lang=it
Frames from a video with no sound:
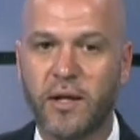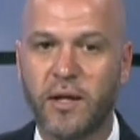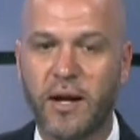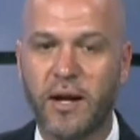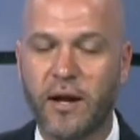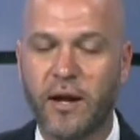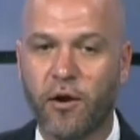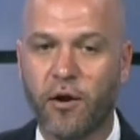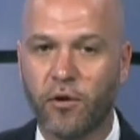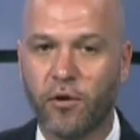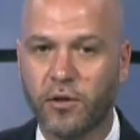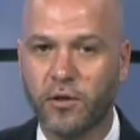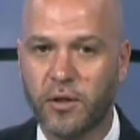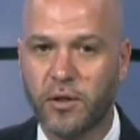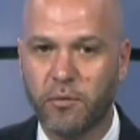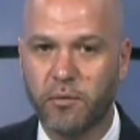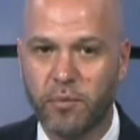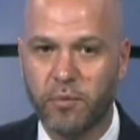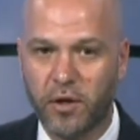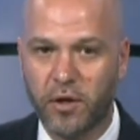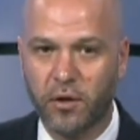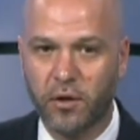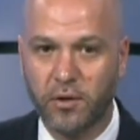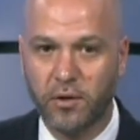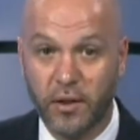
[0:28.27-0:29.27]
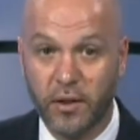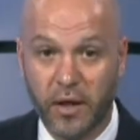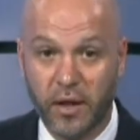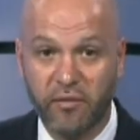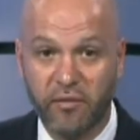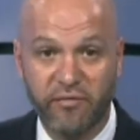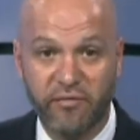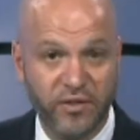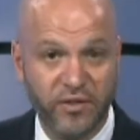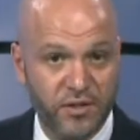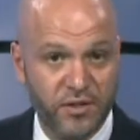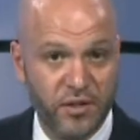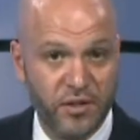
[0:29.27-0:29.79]
Nella notte però dei
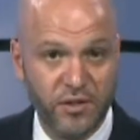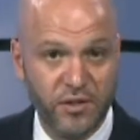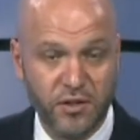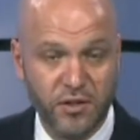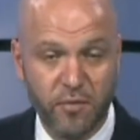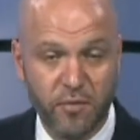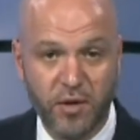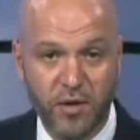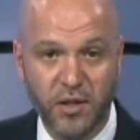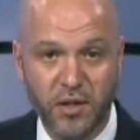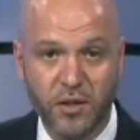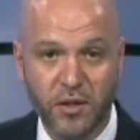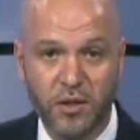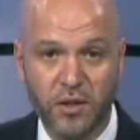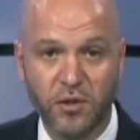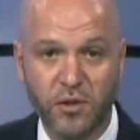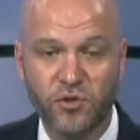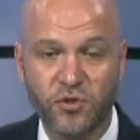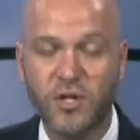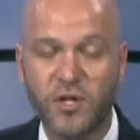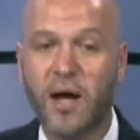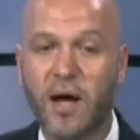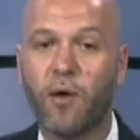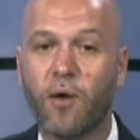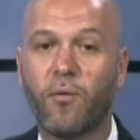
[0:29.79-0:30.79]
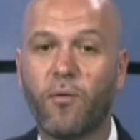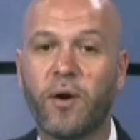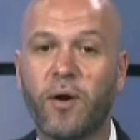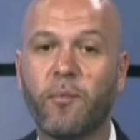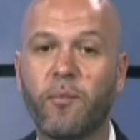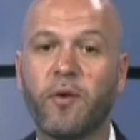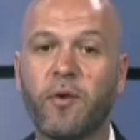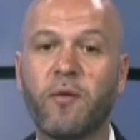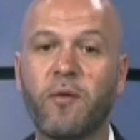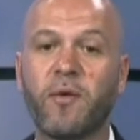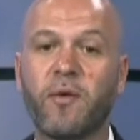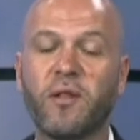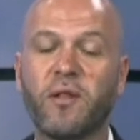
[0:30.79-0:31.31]
festeggiamenti già una
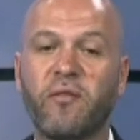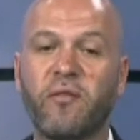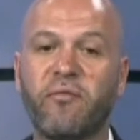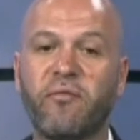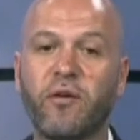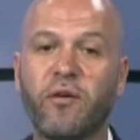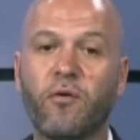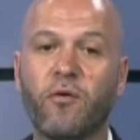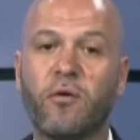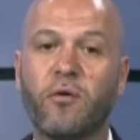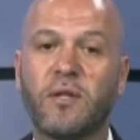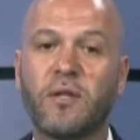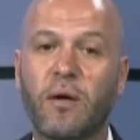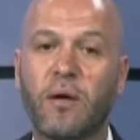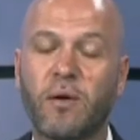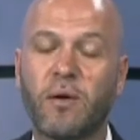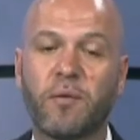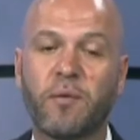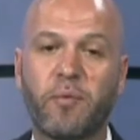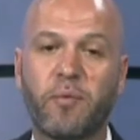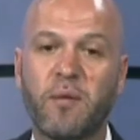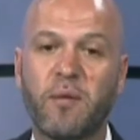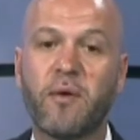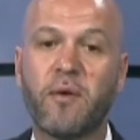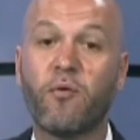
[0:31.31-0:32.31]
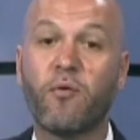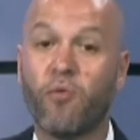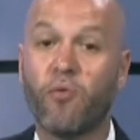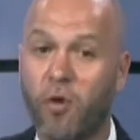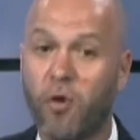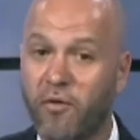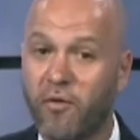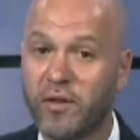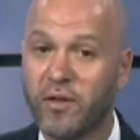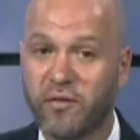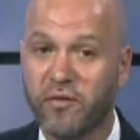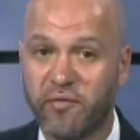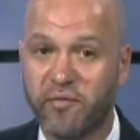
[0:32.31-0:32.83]
prima difficoltà, una prima
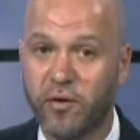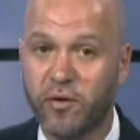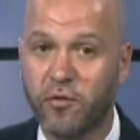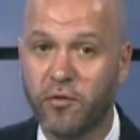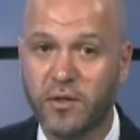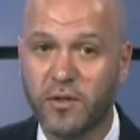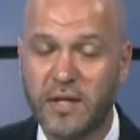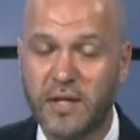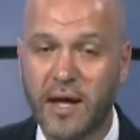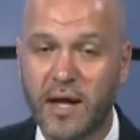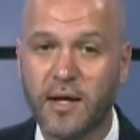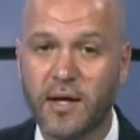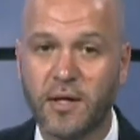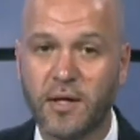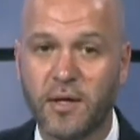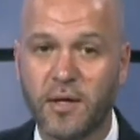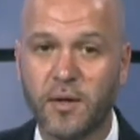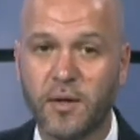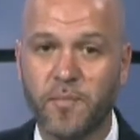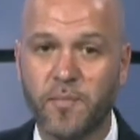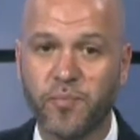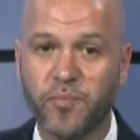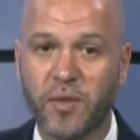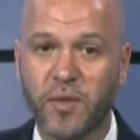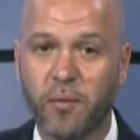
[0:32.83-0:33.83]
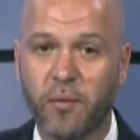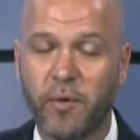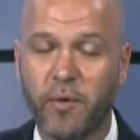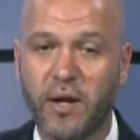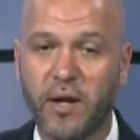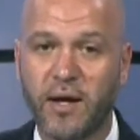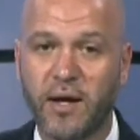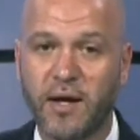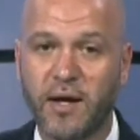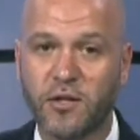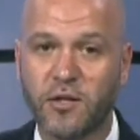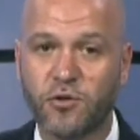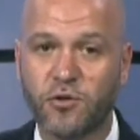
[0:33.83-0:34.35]
nuova difficoltà per
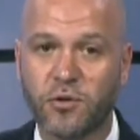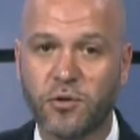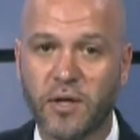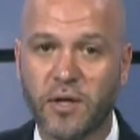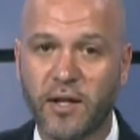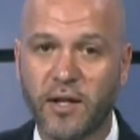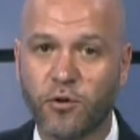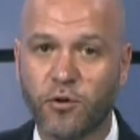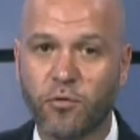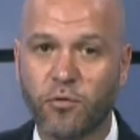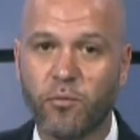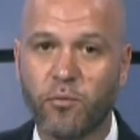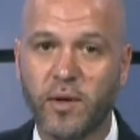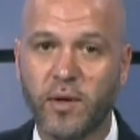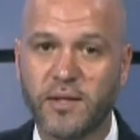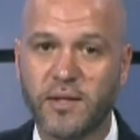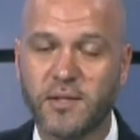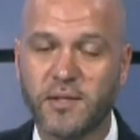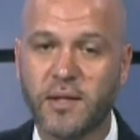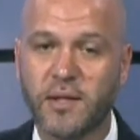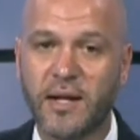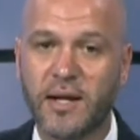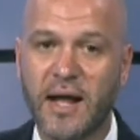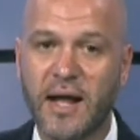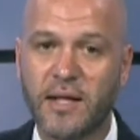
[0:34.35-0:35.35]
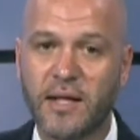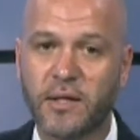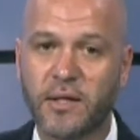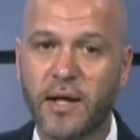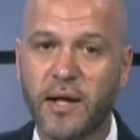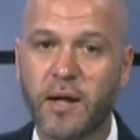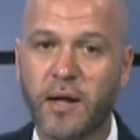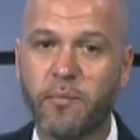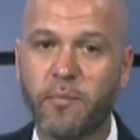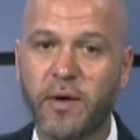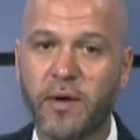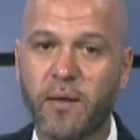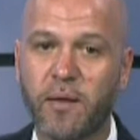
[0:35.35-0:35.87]
il calcio Trento un blitz dei ladri
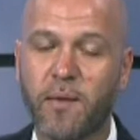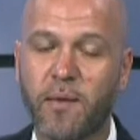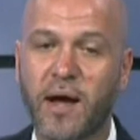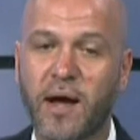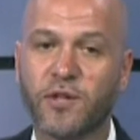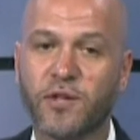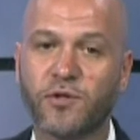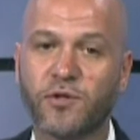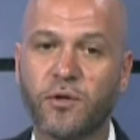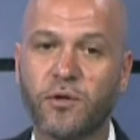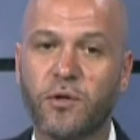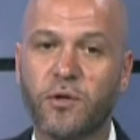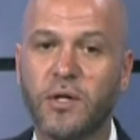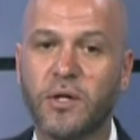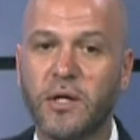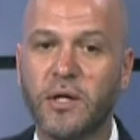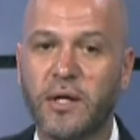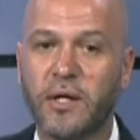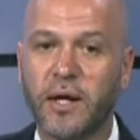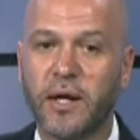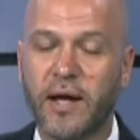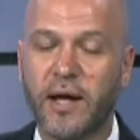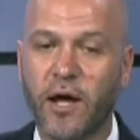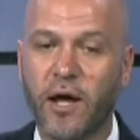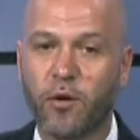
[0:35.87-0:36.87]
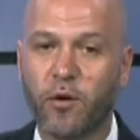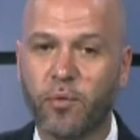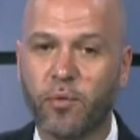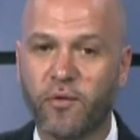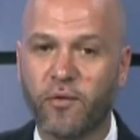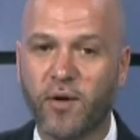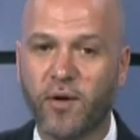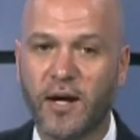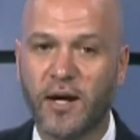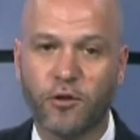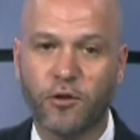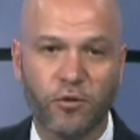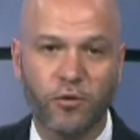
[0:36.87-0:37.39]
al Briamasco che hanno
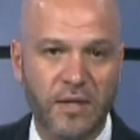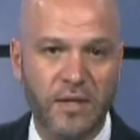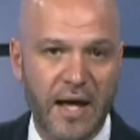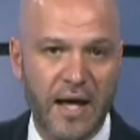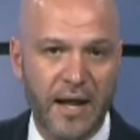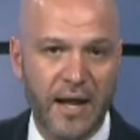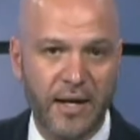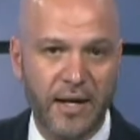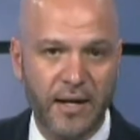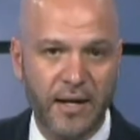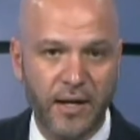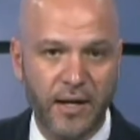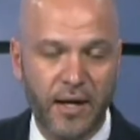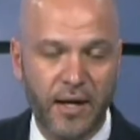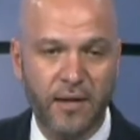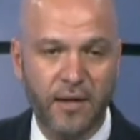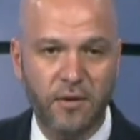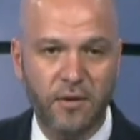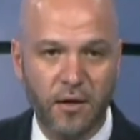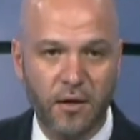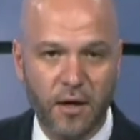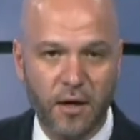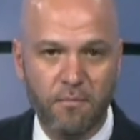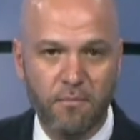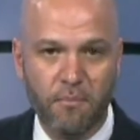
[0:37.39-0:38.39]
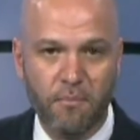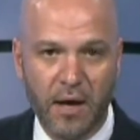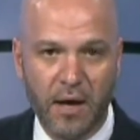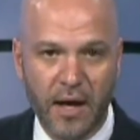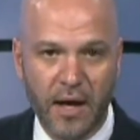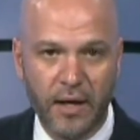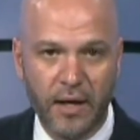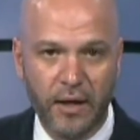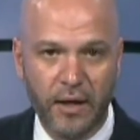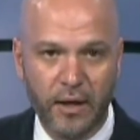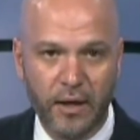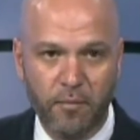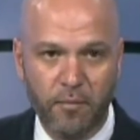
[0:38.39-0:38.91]
provocato danni ed
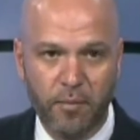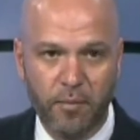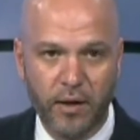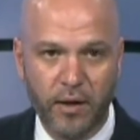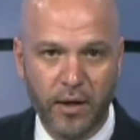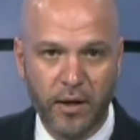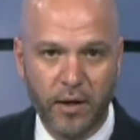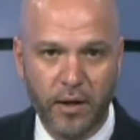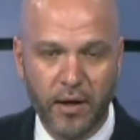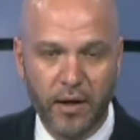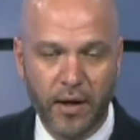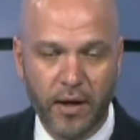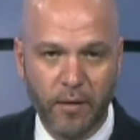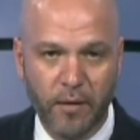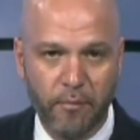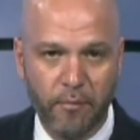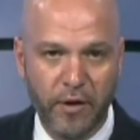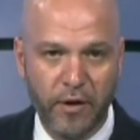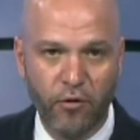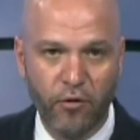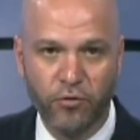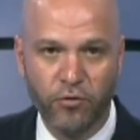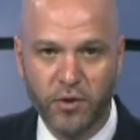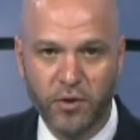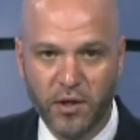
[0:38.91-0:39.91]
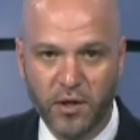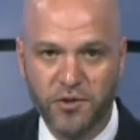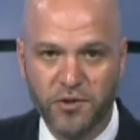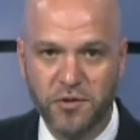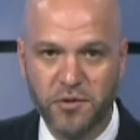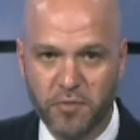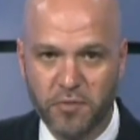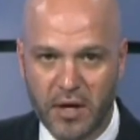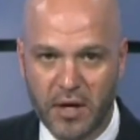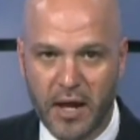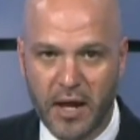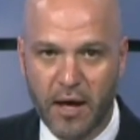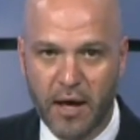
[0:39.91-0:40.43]
ammanchi per almeno
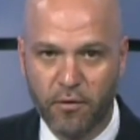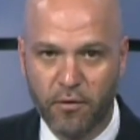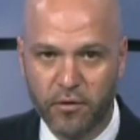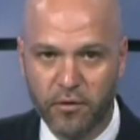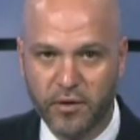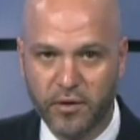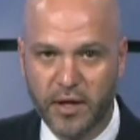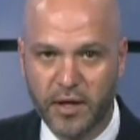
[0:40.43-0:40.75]
10.000 euro.